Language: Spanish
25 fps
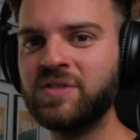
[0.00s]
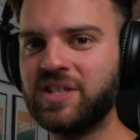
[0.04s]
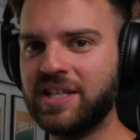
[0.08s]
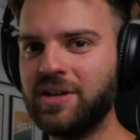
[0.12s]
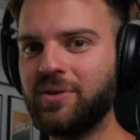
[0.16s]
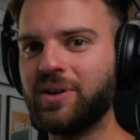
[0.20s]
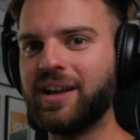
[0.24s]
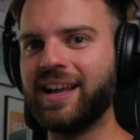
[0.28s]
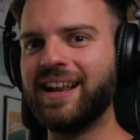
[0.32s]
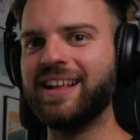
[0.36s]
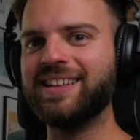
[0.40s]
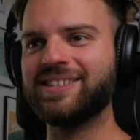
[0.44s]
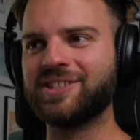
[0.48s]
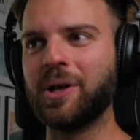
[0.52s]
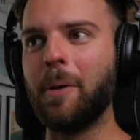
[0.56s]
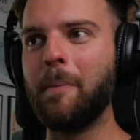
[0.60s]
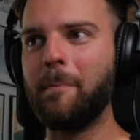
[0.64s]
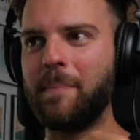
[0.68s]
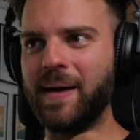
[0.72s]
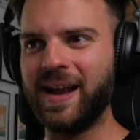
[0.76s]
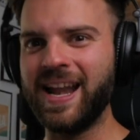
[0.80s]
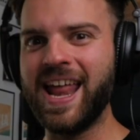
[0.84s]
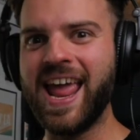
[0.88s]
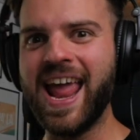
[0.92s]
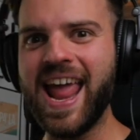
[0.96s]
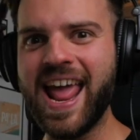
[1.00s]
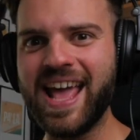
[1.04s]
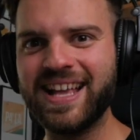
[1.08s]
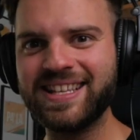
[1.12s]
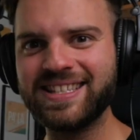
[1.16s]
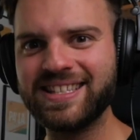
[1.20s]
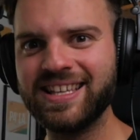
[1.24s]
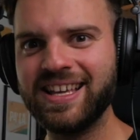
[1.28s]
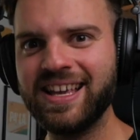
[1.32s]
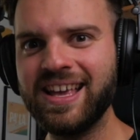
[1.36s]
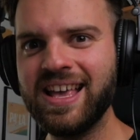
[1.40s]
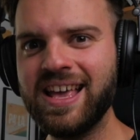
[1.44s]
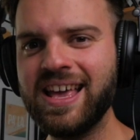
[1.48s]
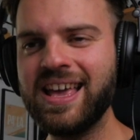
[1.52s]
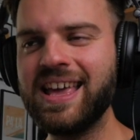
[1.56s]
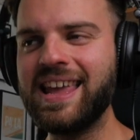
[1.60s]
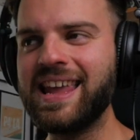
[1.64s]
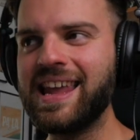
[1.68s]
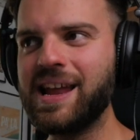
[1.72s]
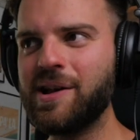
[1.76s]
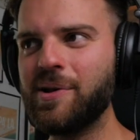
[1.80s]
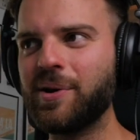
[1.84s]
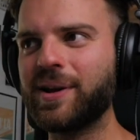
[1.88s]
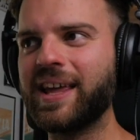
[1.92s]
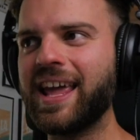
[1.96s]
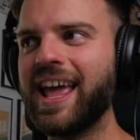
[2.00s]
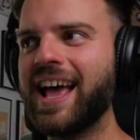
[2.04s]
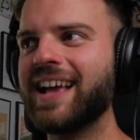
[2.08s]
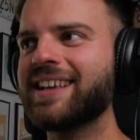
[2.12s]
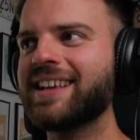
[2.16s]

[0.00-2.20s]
sino que son PNGs y lo que